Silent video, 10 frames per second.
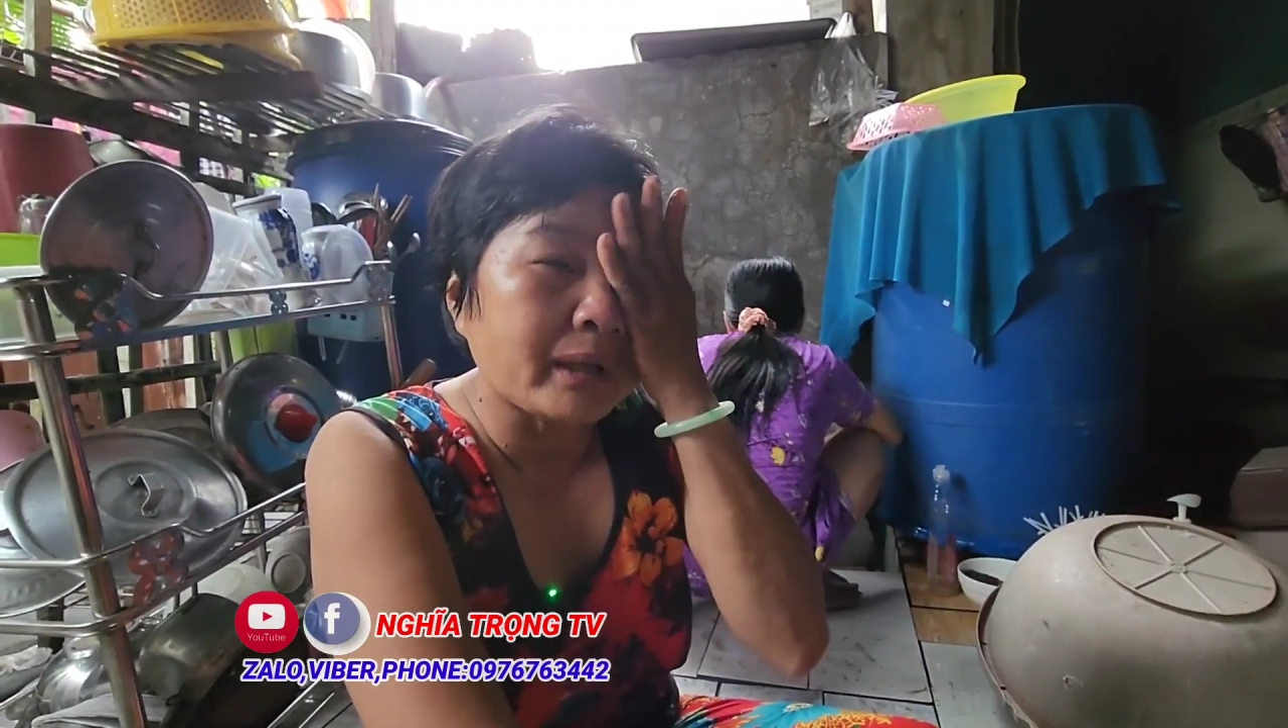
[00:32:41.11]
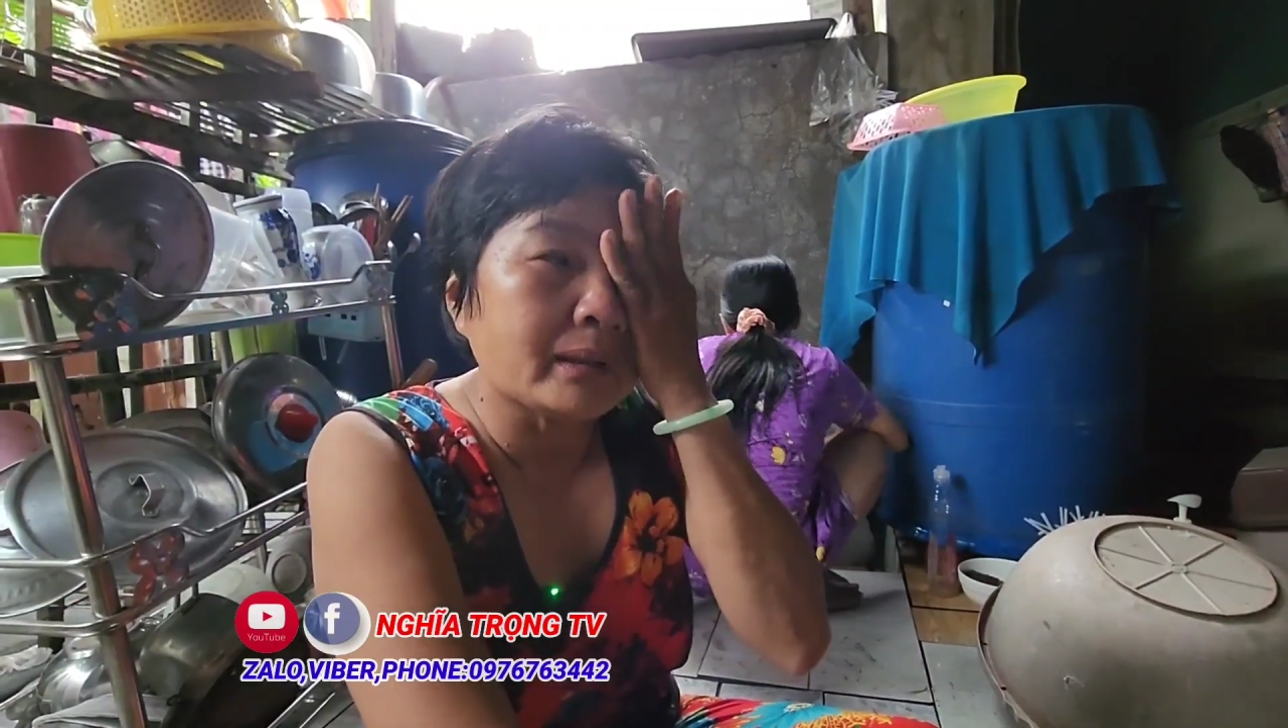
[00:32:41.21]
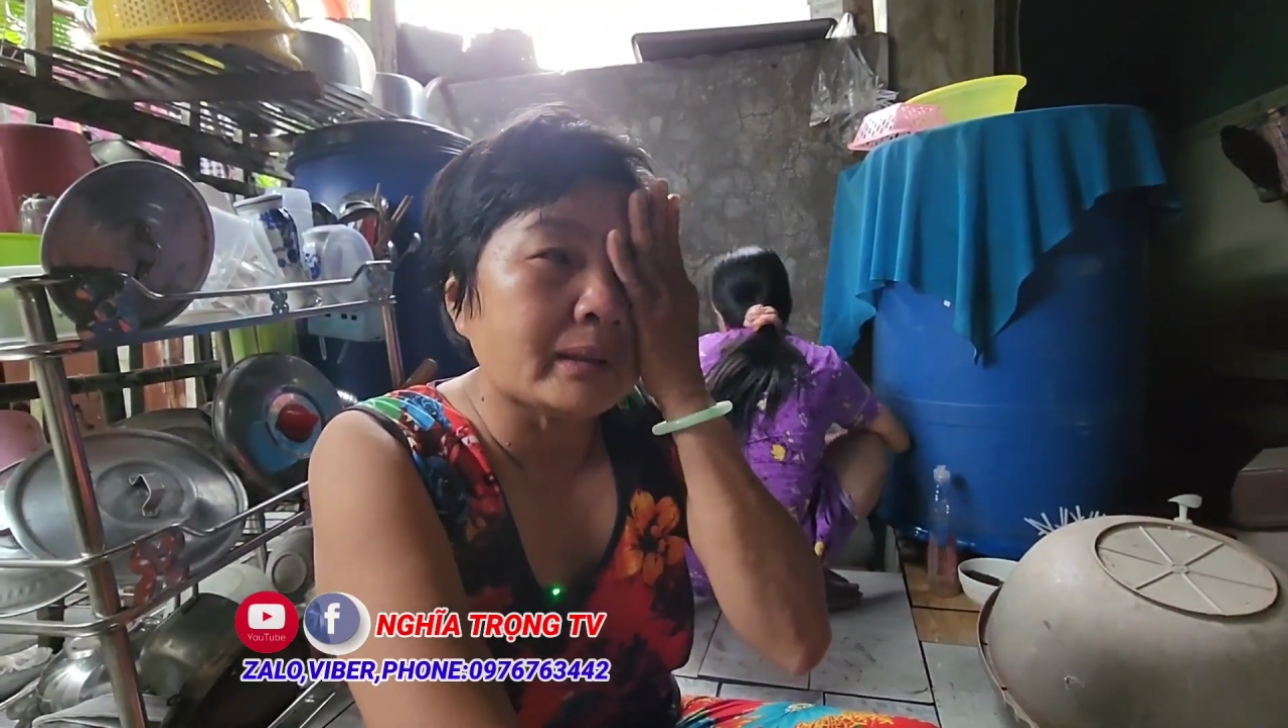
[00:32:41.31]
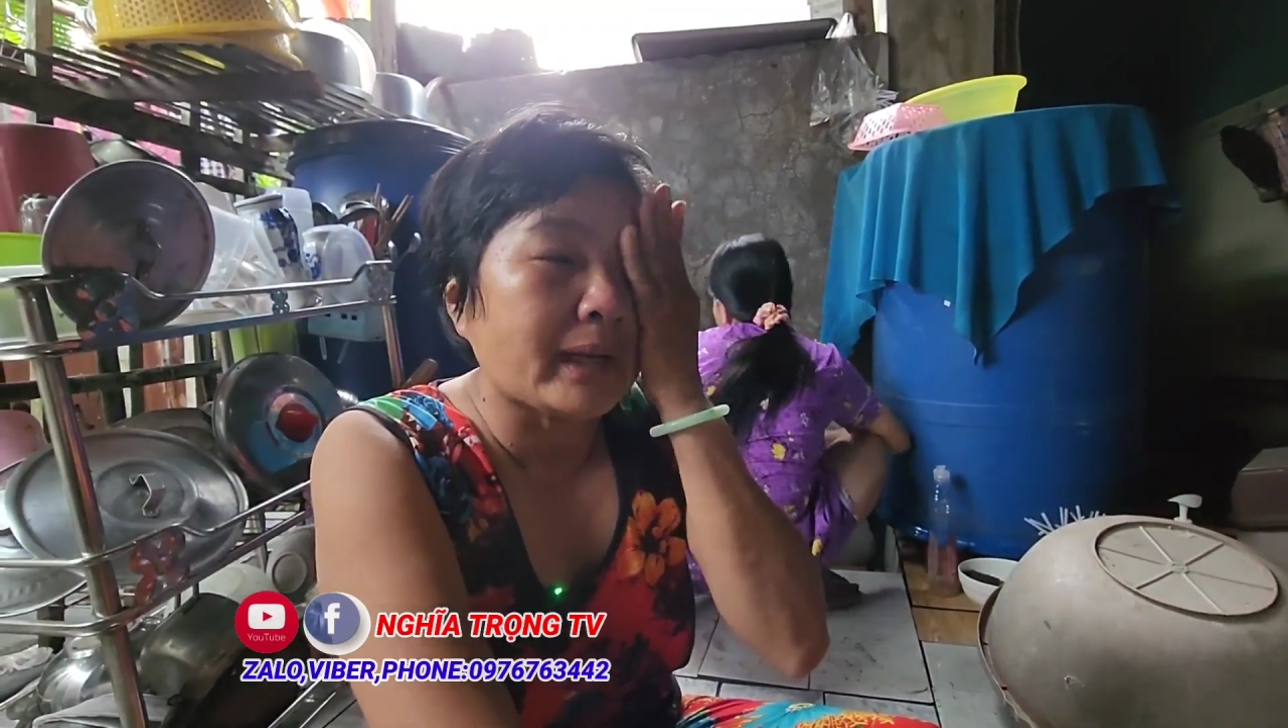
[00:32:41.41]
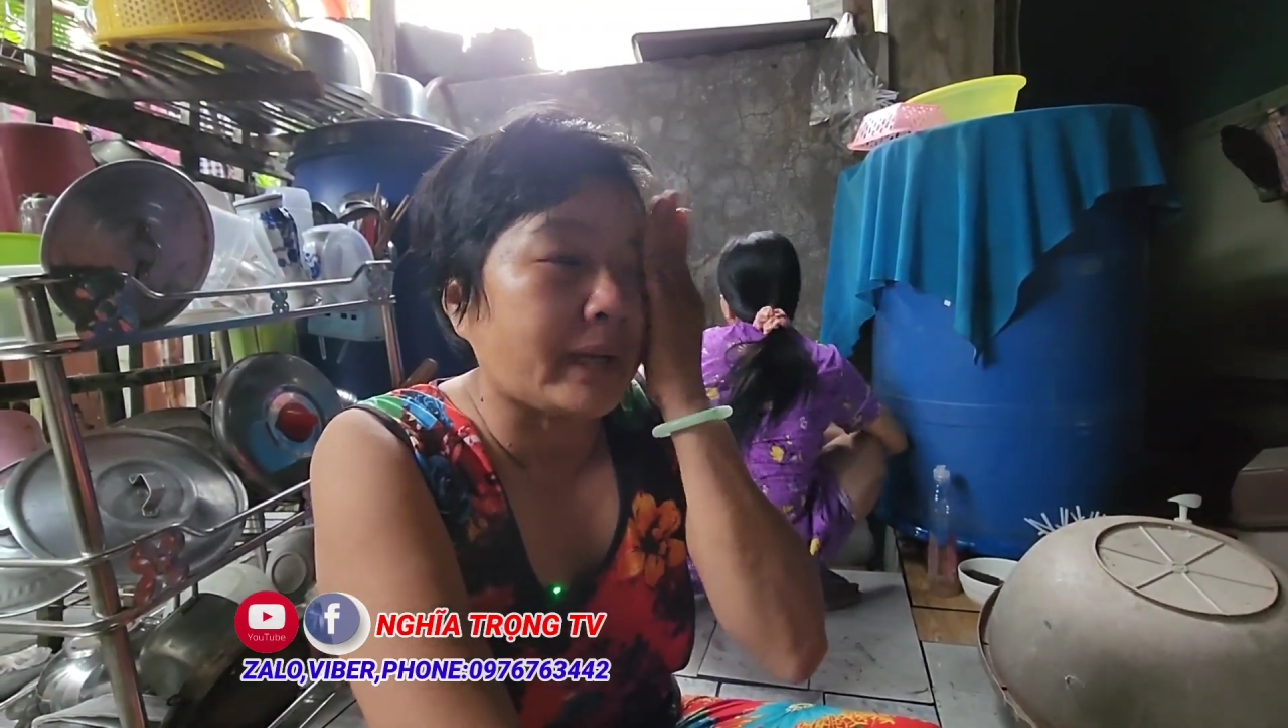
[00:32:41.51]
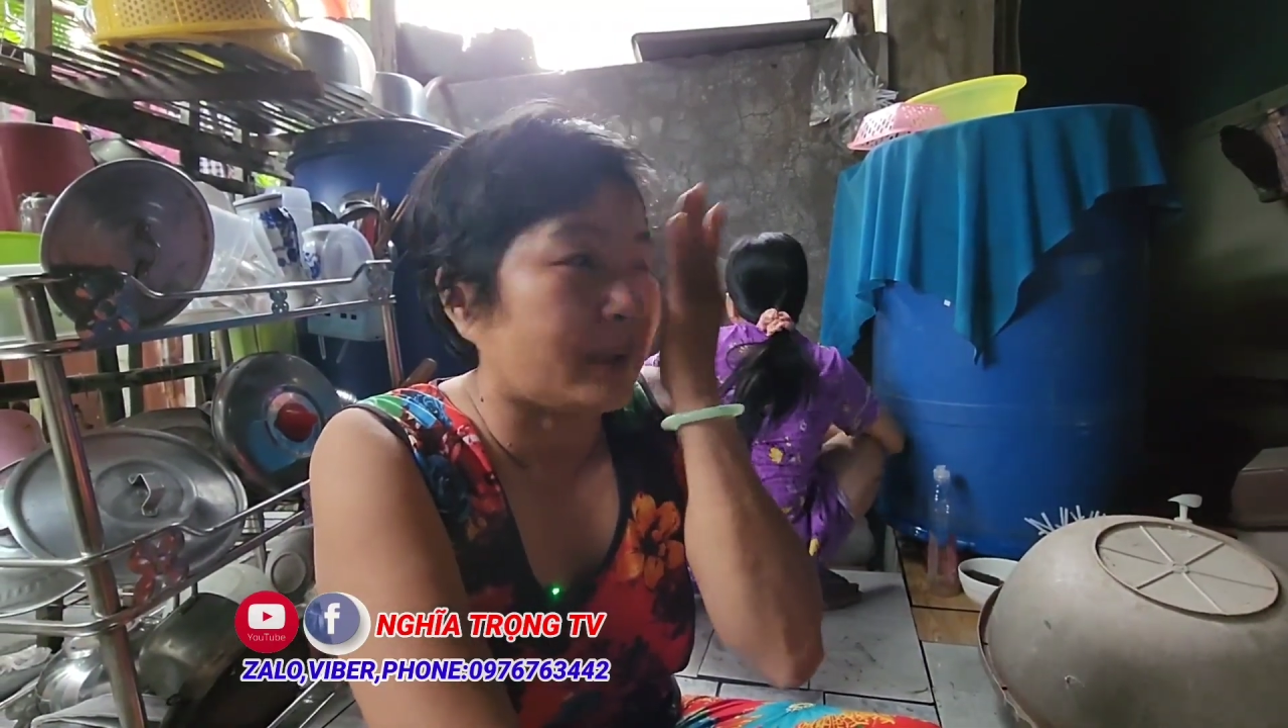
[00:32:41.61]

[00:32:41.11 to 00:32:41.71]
mấy đứa này